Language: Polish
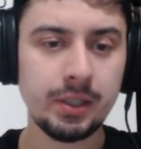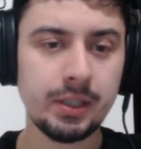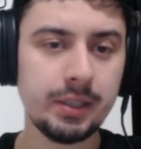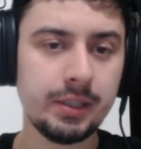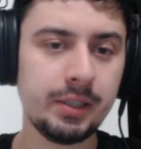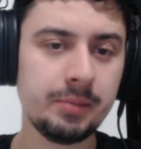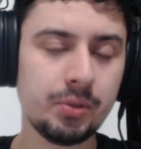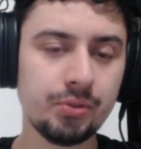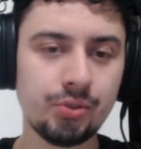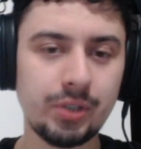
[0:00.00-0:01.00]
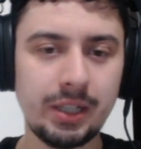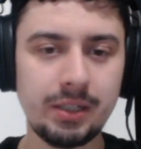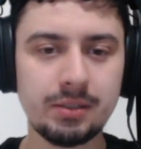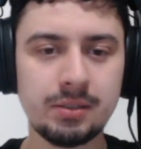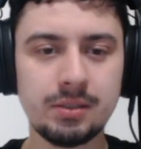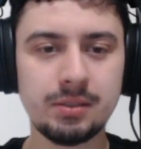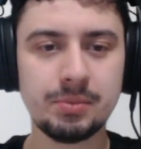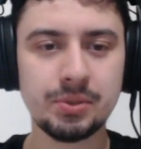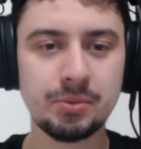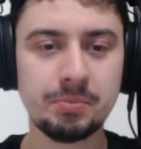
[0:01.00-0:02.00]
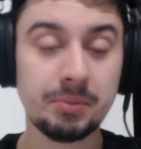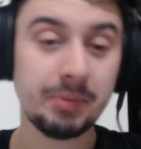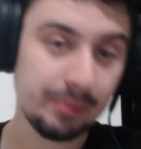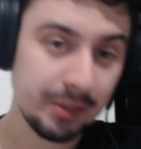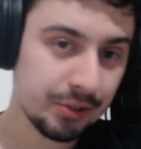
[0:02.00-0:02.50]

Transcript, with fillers: E, nie można, e, bo są problemy,